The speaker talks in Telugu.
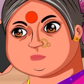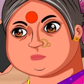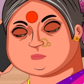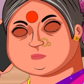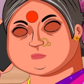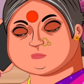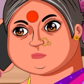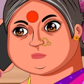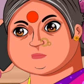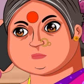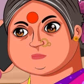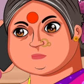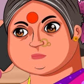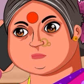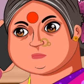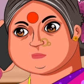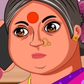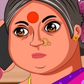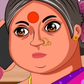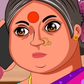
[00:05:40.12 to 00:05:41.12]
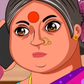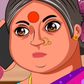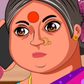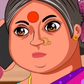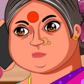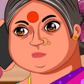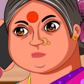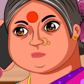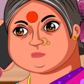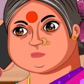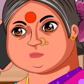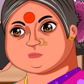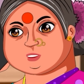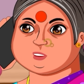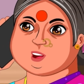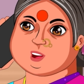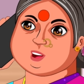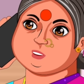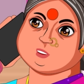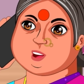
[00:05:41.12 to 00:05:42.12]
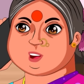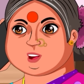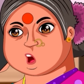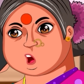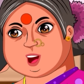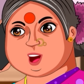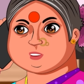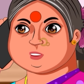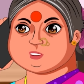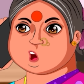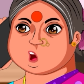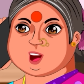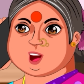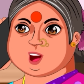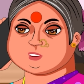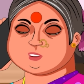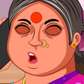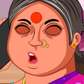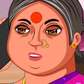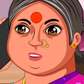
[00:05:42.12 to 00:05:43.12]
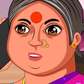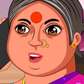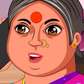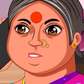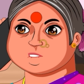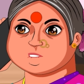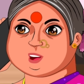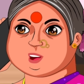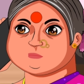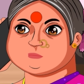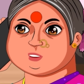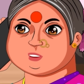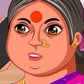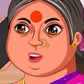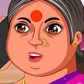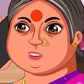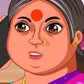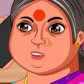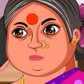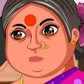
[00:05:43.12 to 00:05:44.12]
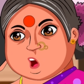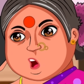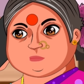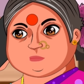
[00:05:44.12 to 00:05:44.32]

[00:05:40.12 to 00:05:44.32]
ఫోన్ చేసి నీ పెళ్ళాం నాకు చెప్పకుండా ఎక్కడికో పోయిందిరా